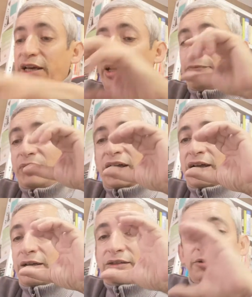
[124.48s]
ya,
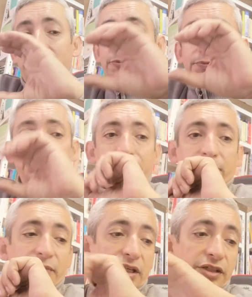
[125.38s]
ah,
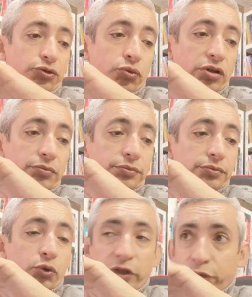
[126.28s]
que es un,
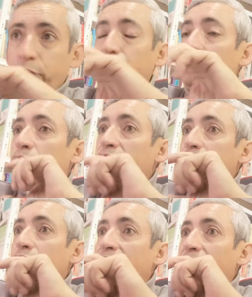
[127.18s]
litro, un
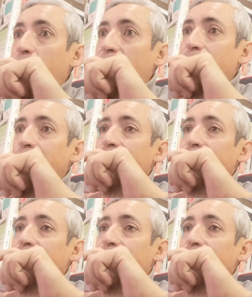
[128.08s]
litro de agua,